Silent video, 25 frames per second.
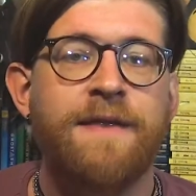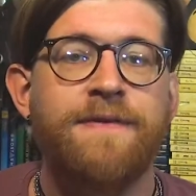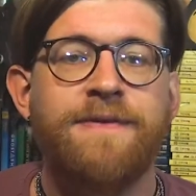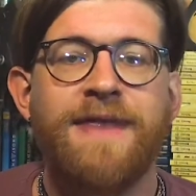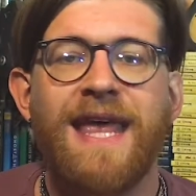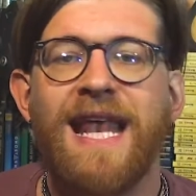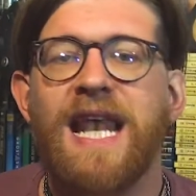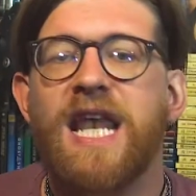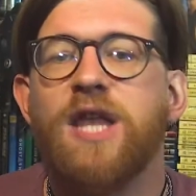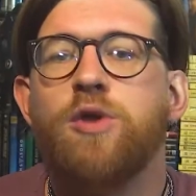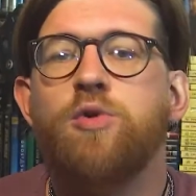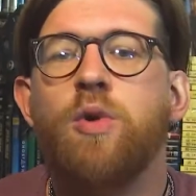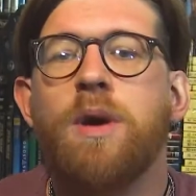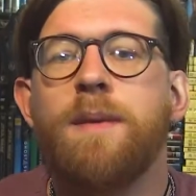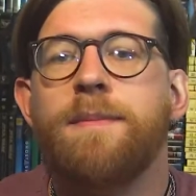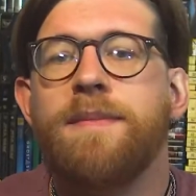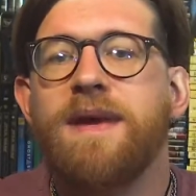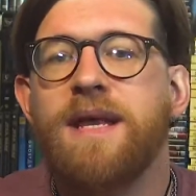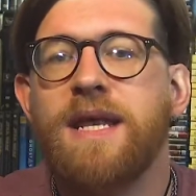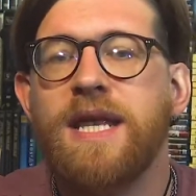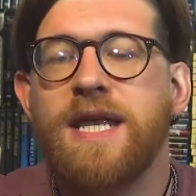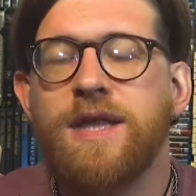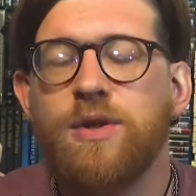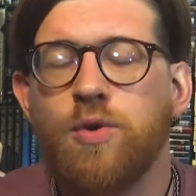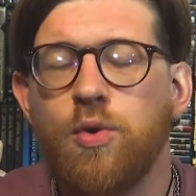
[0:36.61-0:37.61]
Nel
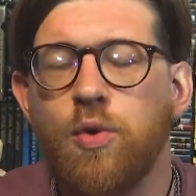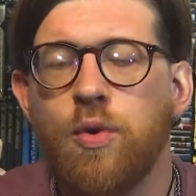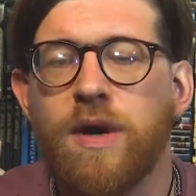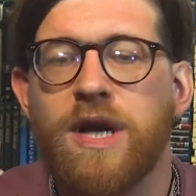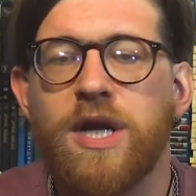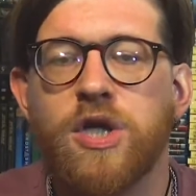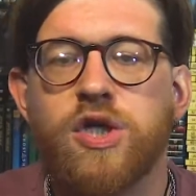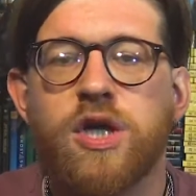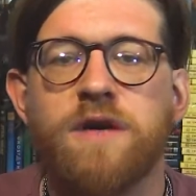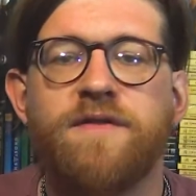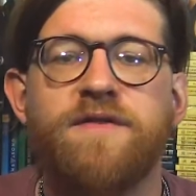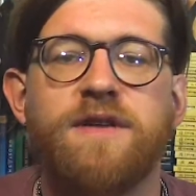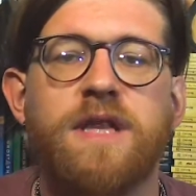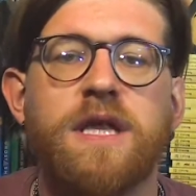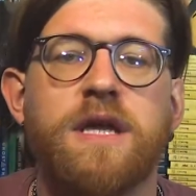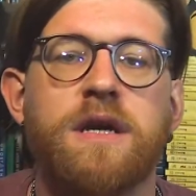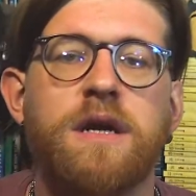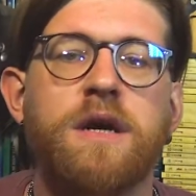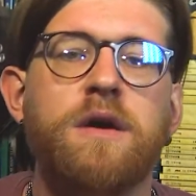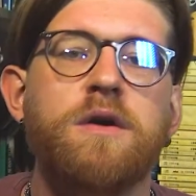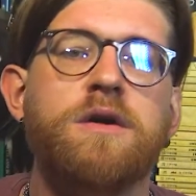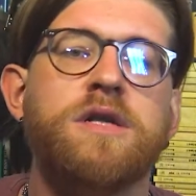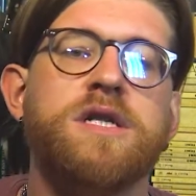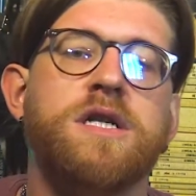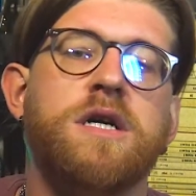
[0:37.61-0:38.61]
2002 il giovane
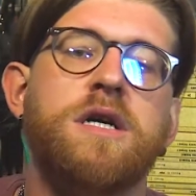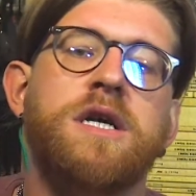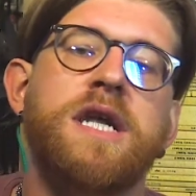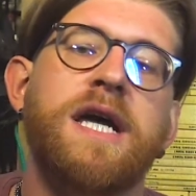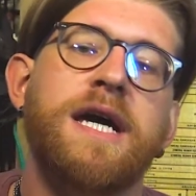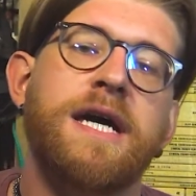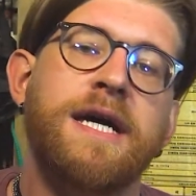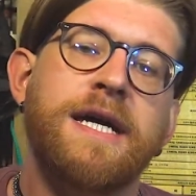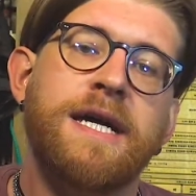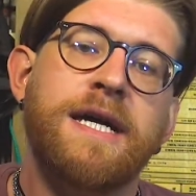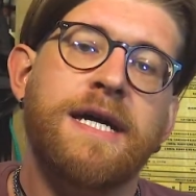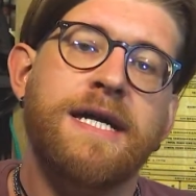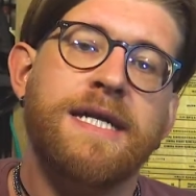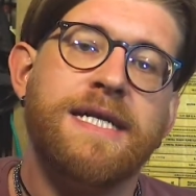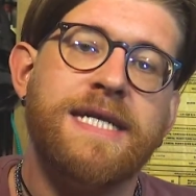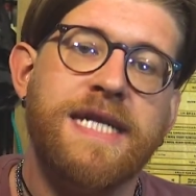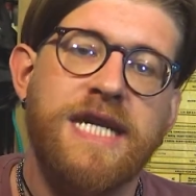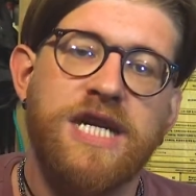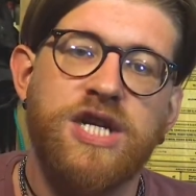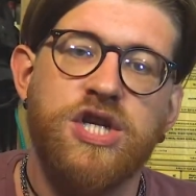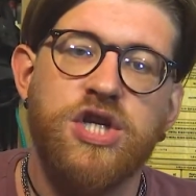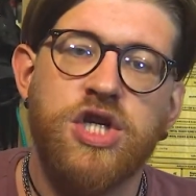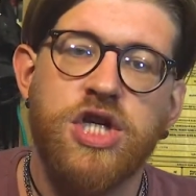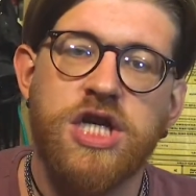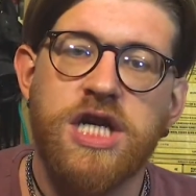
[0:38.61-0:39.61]
Rosen
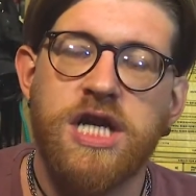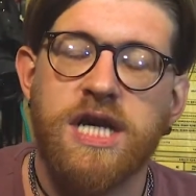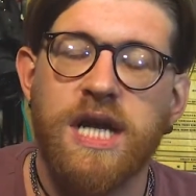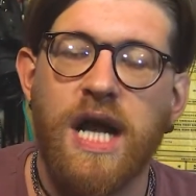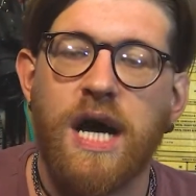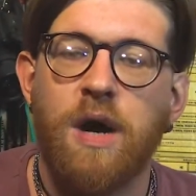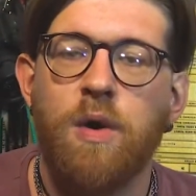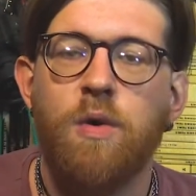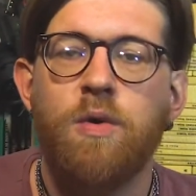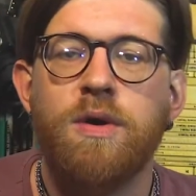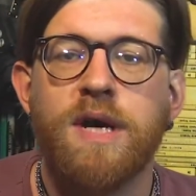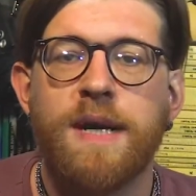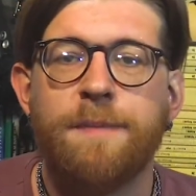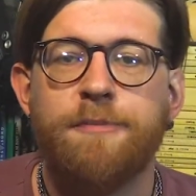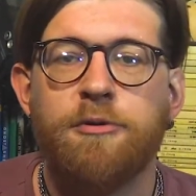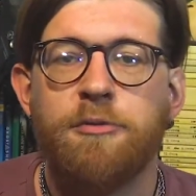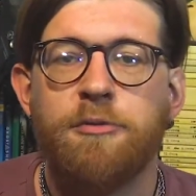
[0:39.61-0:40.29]
si gira una